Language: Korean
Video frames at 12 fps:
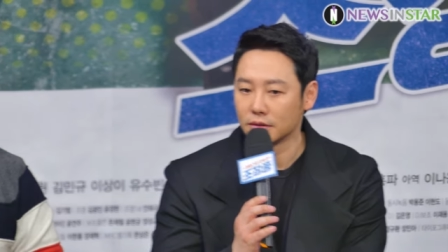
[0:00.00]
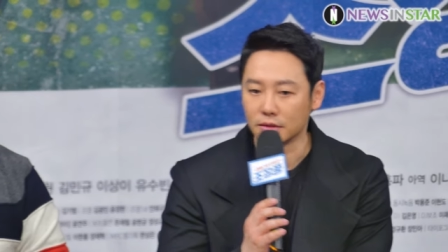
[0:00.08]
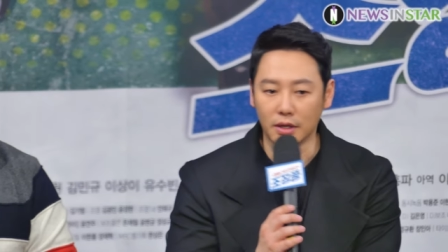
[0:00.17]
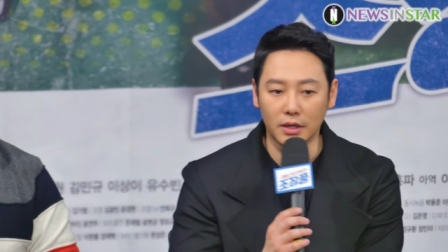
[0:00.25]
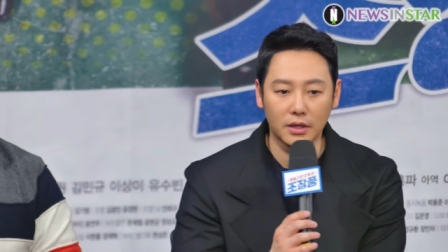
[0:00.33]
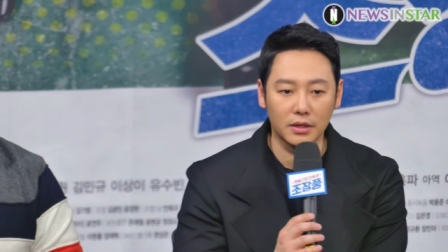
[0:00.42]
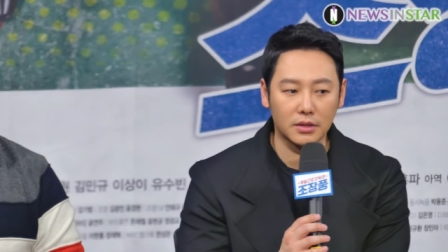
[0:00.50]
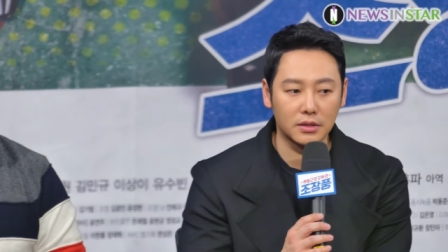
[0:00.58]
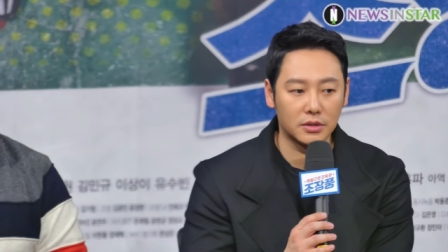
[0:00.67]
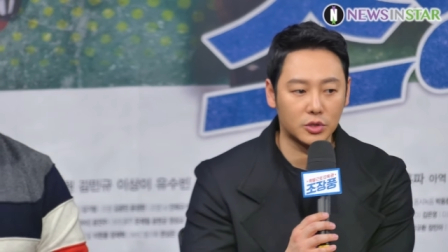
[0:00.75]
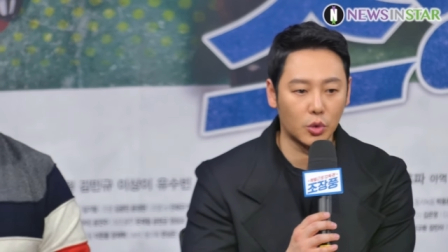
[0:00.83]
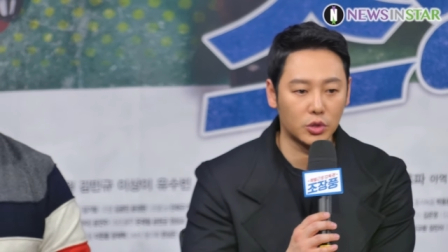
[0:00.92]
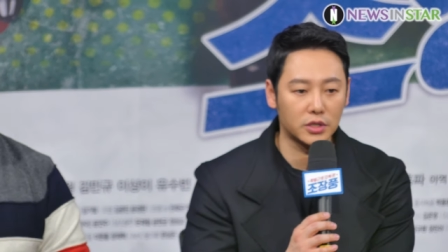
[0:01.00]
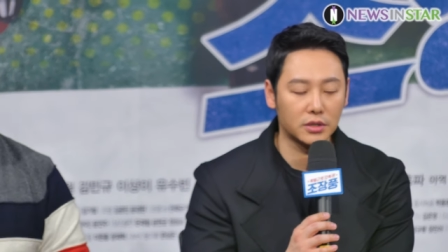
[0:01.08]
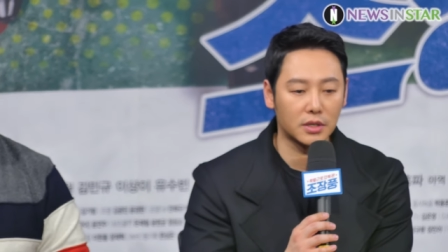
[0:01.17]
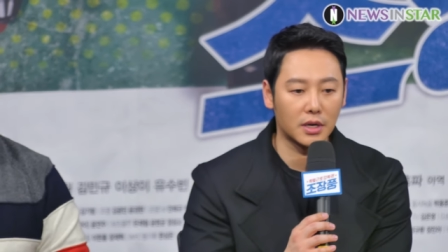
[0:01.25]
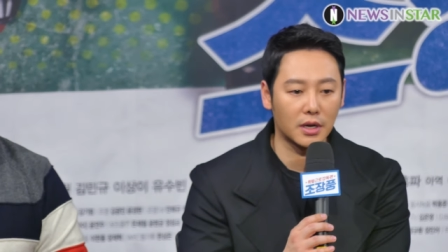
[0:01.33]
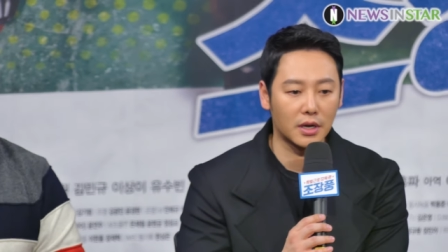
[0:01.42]
네, 그
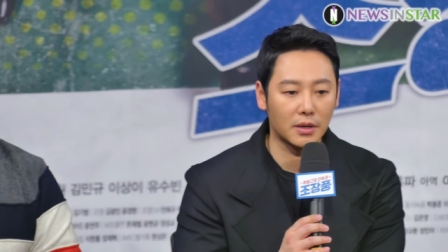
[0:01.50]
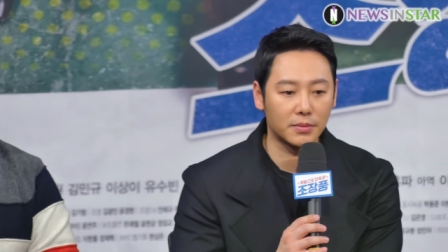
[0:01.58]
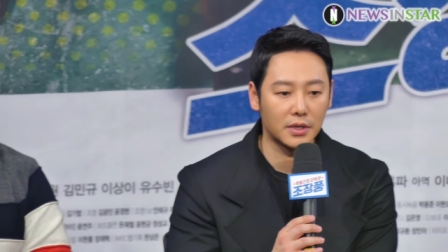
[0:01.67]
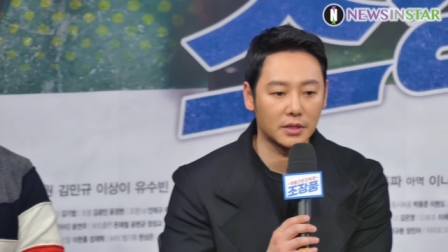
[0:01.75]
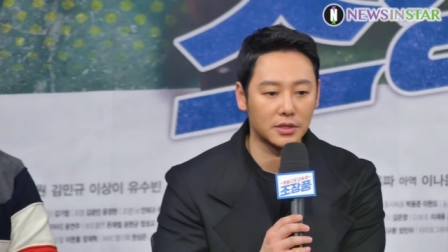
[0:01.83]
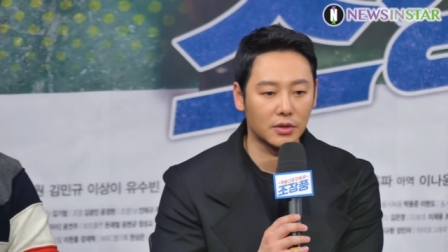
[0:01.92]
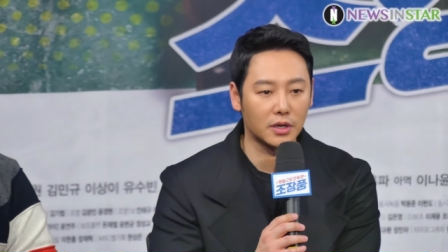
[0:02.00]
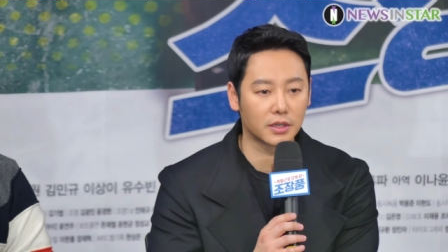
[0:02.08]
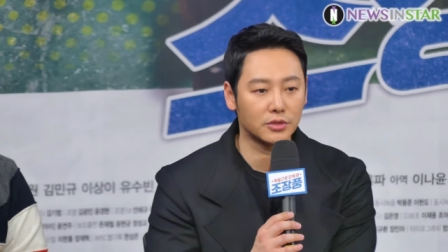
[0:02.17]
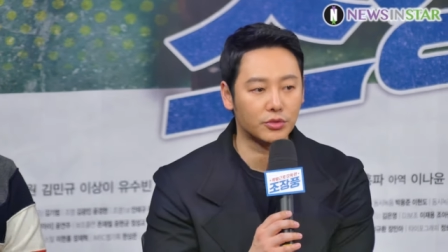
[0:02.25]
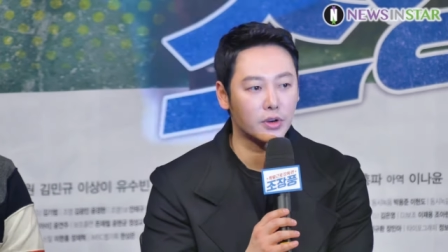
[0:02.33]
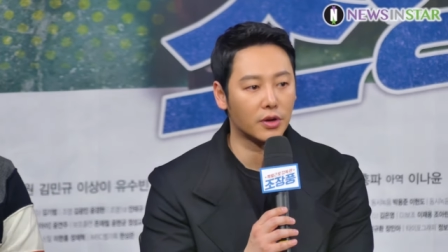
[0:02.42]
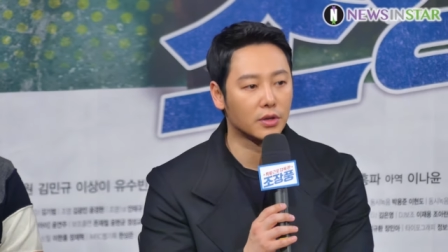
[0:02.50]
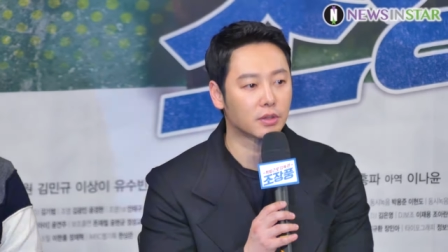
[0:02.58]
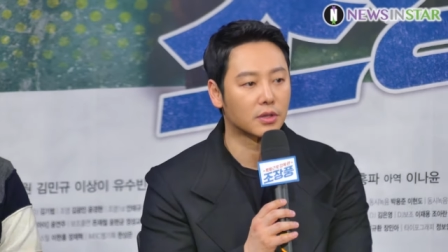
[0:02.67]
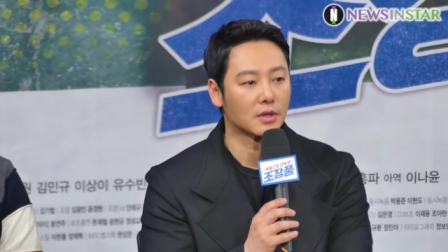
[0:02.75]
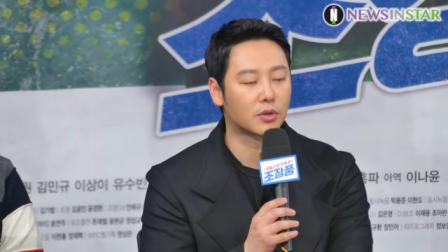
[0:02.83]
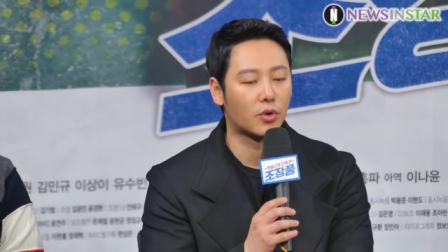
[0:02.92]
조진갑이라는 역할이고요.
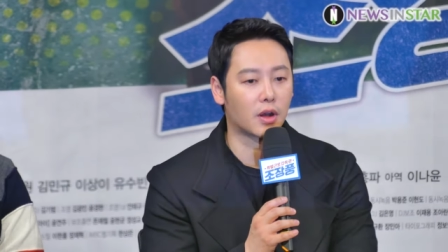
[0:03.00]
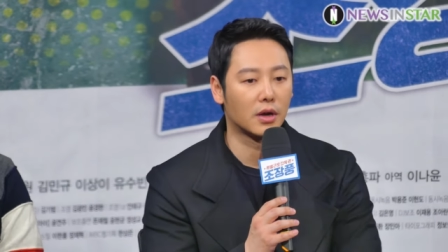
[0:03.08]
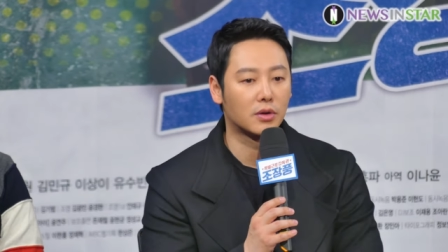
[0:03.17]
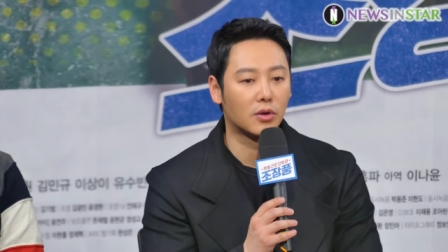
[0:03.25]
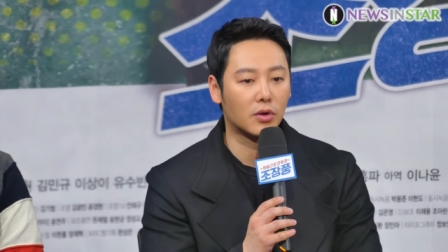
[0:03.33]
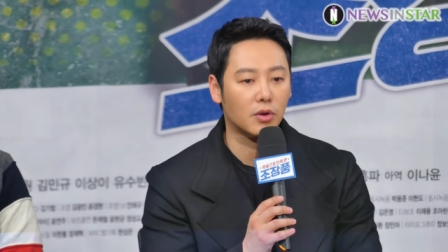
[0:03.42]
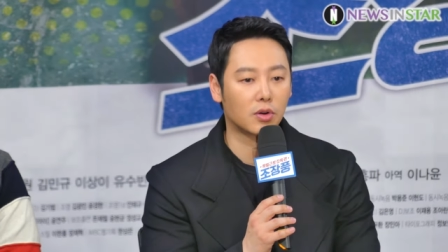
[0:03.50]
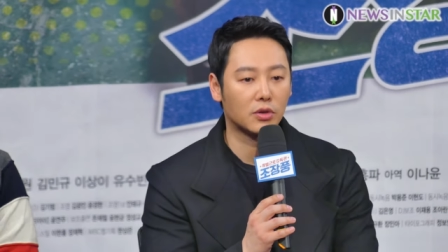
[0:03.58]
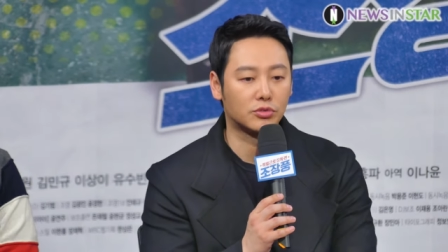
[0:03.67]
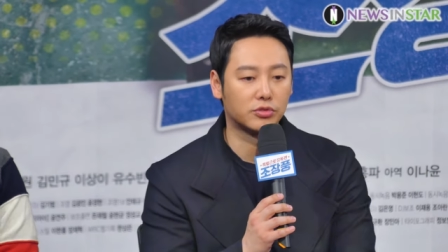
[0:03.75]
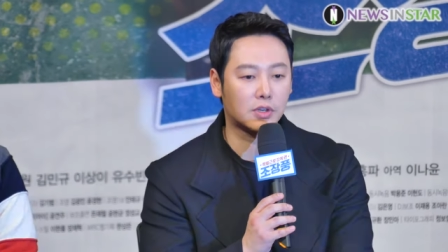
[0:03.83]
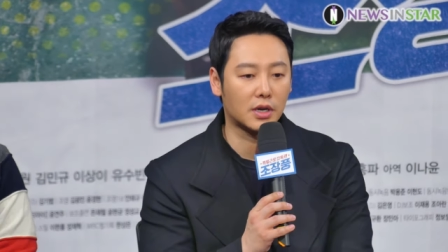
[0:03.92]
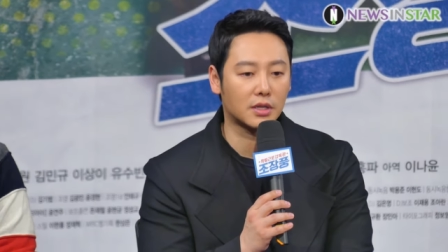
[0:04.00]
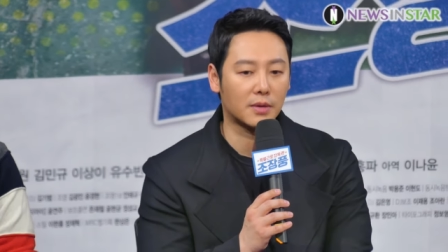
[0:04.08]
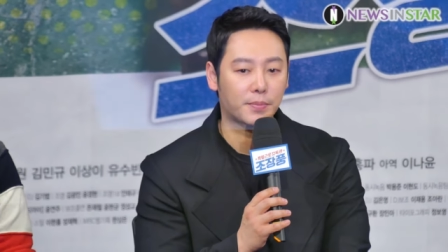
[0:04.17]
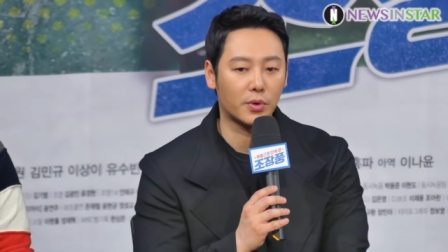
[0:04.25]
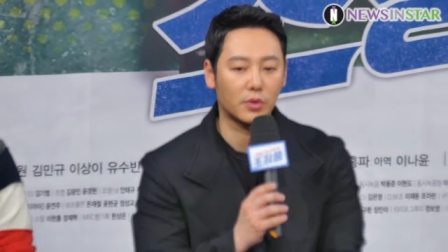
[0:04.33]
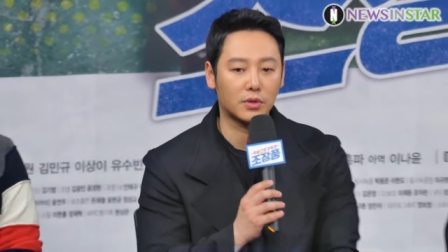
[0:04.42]
과거
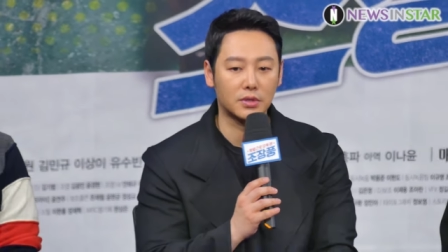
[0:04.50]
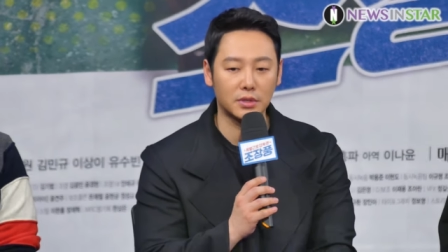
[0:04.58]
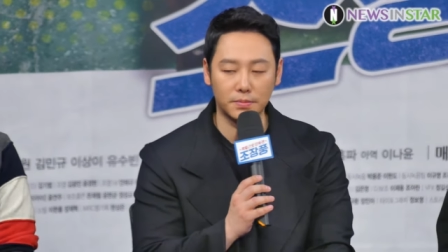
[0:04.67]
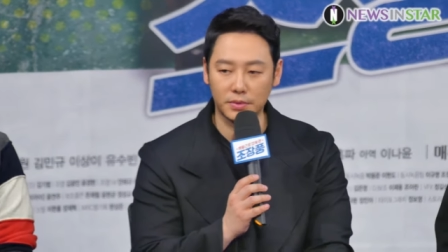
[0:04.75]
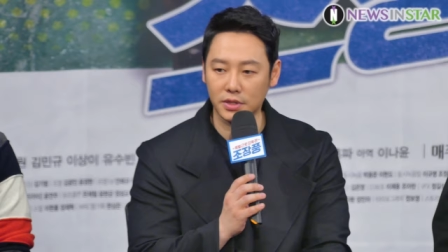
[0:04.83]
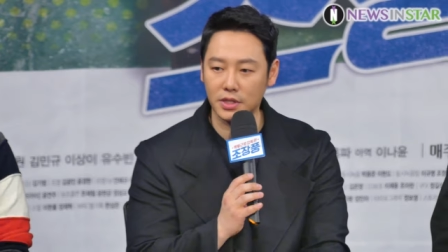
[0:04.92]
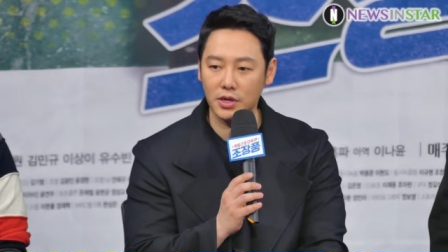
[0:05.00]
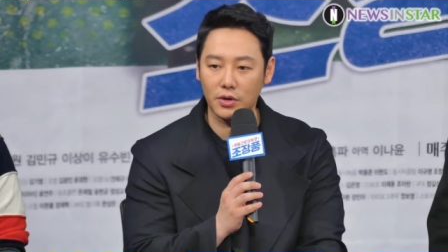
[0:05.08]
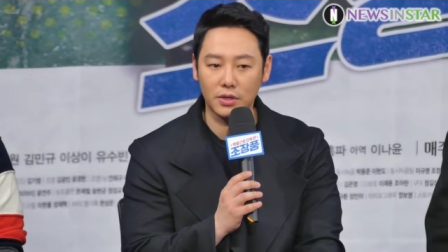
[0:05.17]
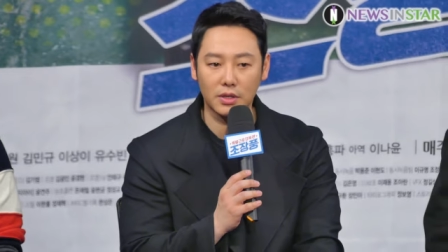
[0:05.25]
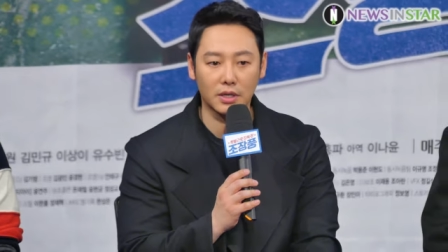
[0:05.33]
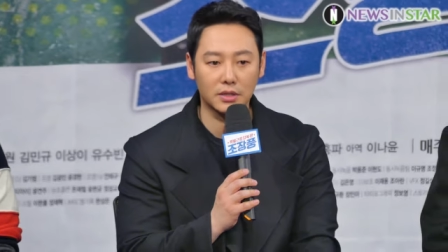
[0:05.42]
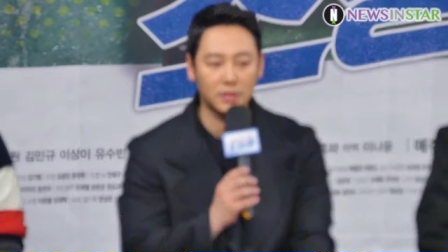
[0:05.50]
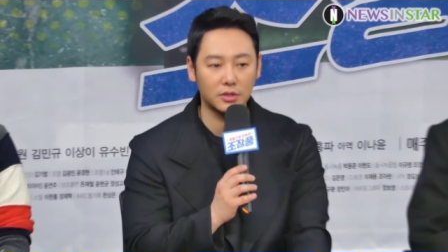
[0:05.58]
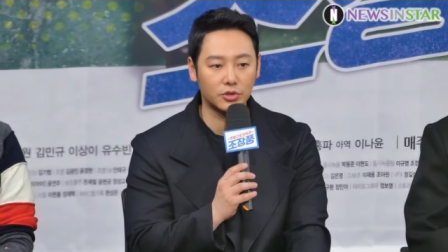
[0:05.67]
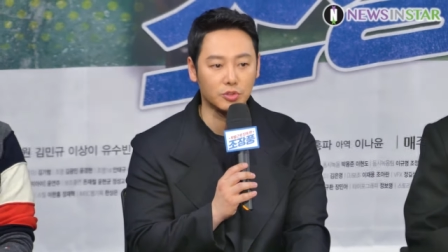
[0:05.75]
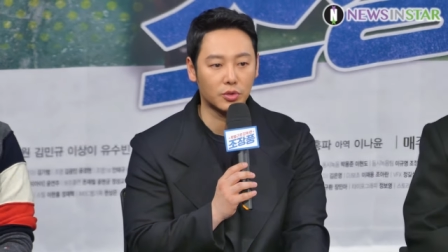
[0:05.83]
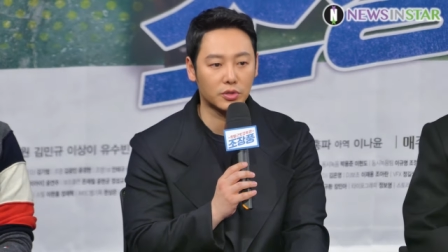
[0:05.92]
국가대표급 실력을 가진
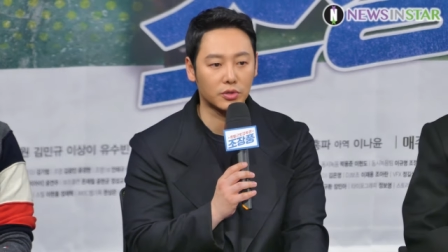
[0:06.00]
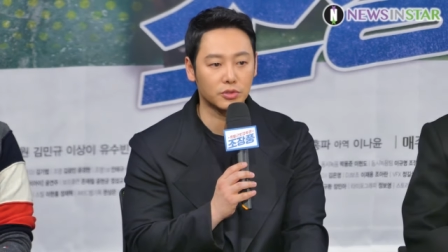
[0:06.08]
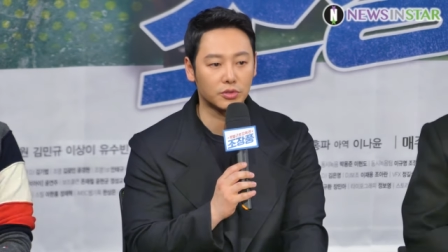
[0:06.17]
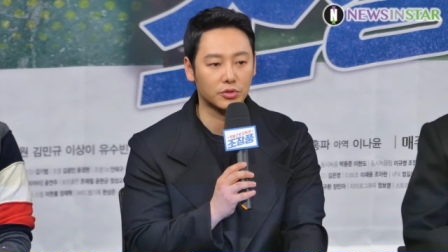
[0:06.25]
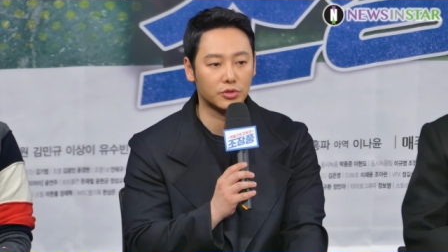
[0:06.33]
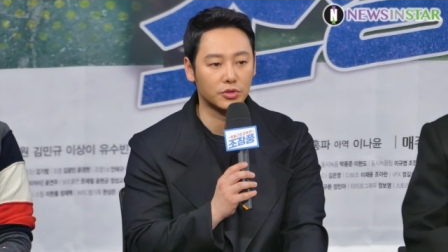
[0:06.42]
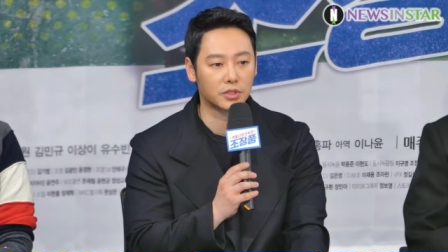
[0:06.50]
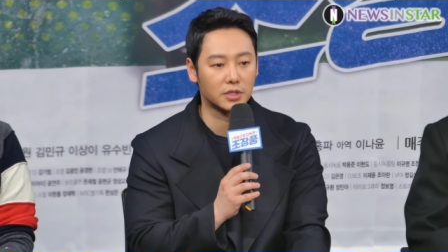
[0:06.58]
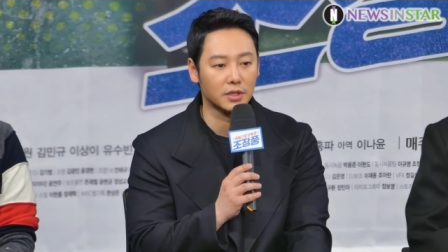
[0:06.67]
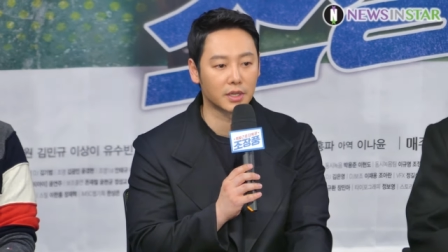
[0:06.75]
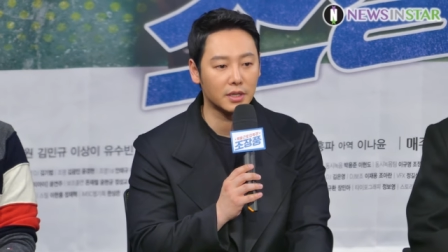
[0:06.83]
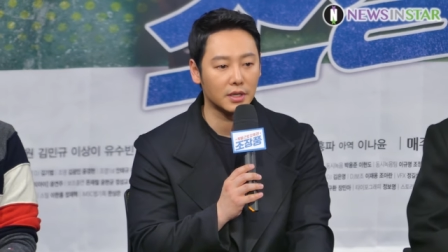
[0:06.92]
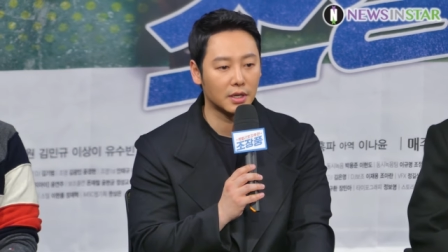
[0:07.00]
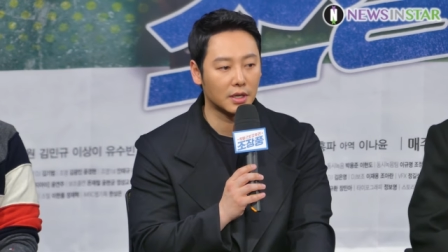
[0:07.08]
유도 선수 출신의